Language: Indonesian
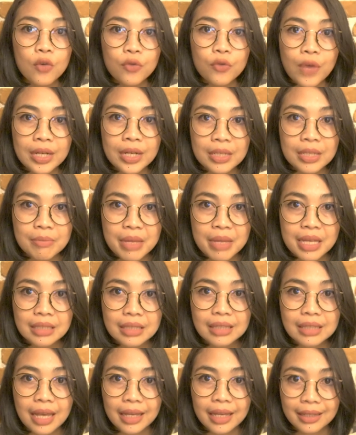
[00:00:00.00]
Fadime
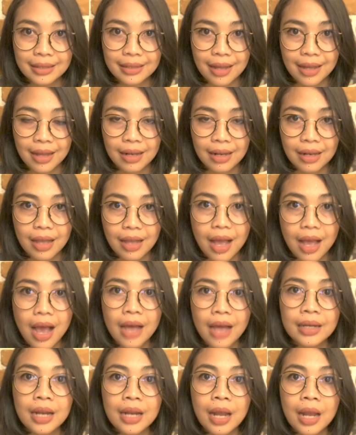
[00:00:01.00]
Sahindal
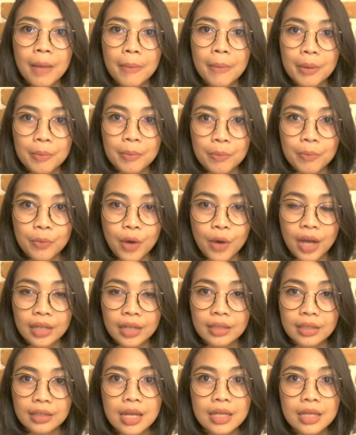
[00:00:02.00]
adalah
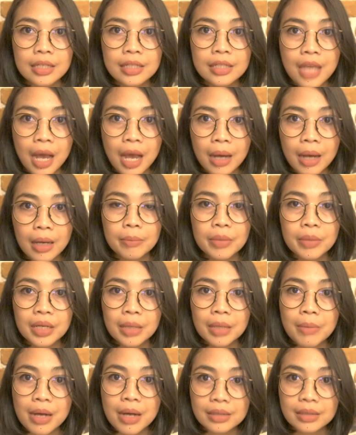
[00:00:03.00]
perempuan yang
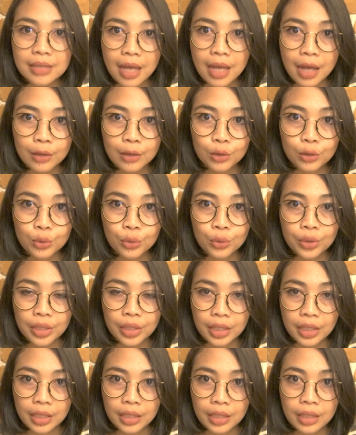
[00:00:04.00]
berkebangsaan
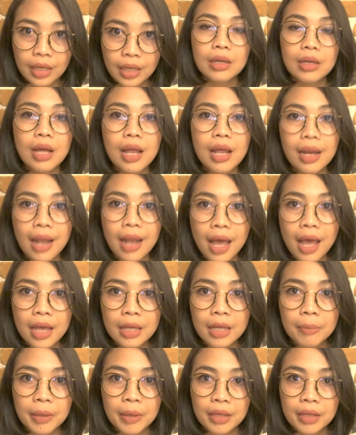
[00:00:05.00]
Turki,
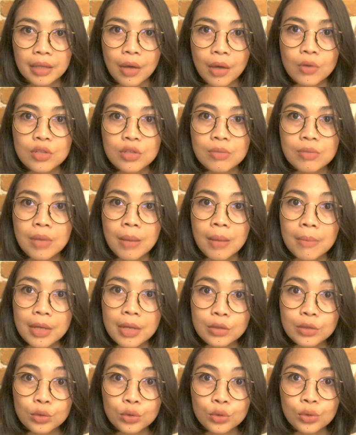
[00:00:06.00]
lahir pada tahun
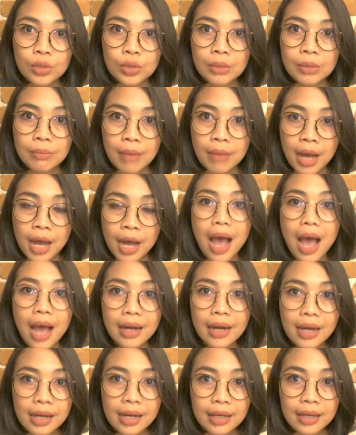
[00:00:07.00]
1975,
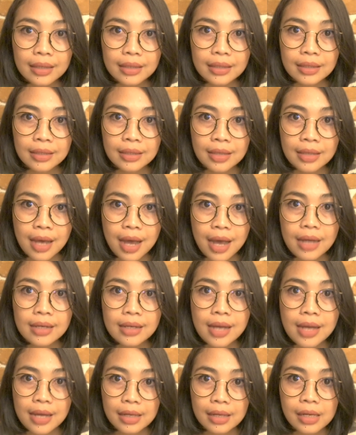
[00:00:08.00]
anak ketiga
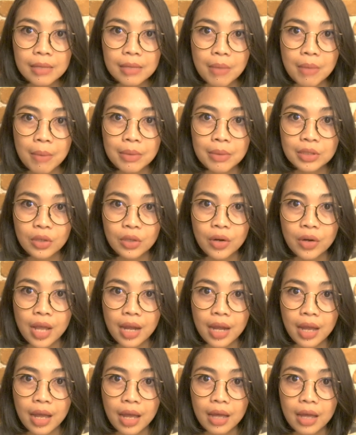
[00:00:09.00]
dari lima
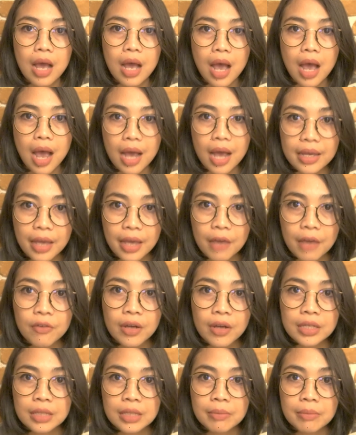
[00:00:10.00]
bersaudara. Ayah
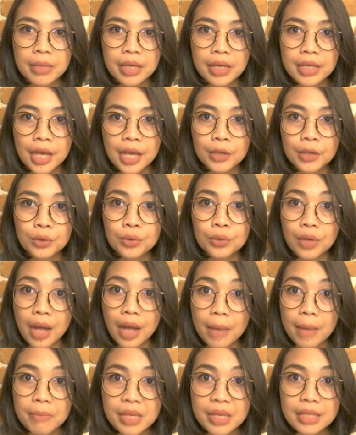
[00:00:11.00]
Fadime yaitu
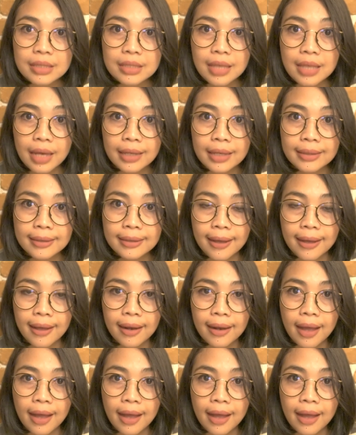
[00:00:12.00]
Rahmi Sahindal